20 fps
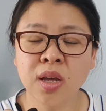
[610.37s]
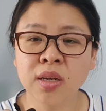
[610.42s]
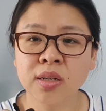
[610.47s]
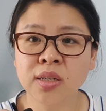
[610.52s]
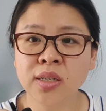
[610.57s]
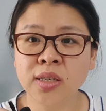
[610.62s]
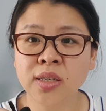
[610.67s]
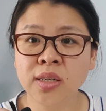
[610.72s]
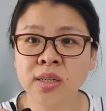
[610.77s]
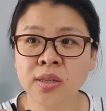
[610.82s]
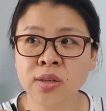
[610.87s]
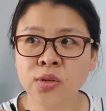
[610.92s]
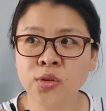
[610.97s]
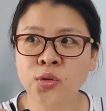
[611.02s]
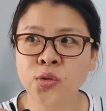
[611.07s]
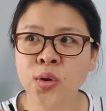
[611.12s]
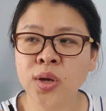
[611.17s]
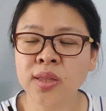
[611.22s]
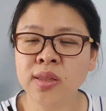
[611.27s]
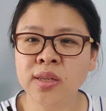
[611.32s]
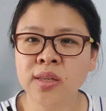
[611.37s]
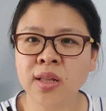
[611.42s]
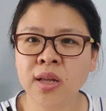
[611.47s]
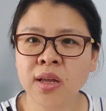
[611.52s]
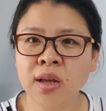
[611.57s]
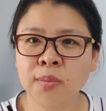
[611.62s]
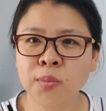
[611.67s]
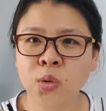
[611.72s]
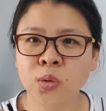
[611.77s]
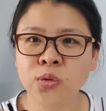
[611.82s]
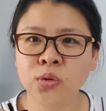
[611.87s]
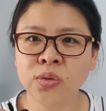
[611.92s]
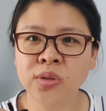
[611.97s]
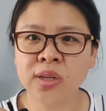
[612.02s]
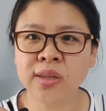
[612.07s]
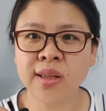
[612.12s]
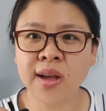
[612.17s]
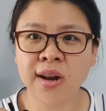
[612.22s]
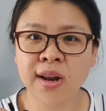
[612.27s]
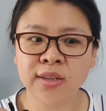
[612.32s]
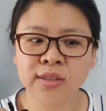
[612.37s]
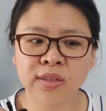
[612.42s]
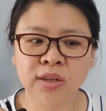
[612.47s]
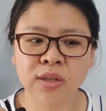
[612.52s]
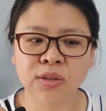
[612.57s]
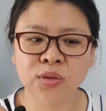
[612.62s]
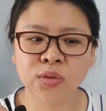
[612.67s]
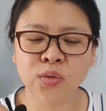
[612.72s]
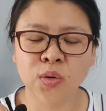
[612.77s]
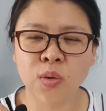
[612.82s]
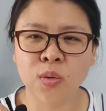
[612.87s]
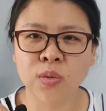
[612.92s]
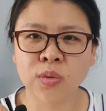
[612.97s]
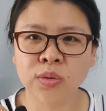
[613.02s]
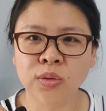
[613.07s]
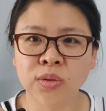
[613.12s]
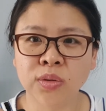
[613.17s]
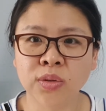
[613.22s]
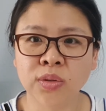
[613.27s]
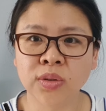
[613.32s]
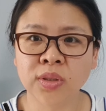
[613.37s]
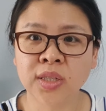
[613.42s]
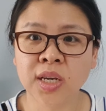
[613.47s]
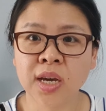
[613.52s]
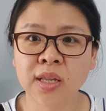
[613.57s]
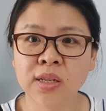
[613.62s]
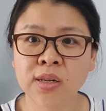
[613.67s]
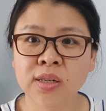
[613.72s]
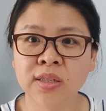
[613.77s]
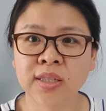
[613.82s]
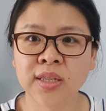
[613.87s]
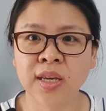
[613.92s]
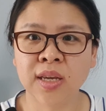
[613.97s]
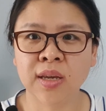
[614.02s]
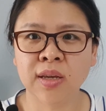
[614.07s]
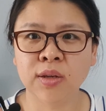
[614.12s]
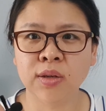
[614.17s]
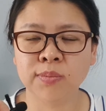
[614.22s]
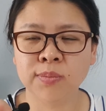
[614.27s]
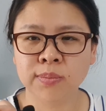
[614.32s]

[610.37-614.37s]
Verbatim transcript: 그 UNT나 뭐 UT 달라스 같은 경우는 차를 이제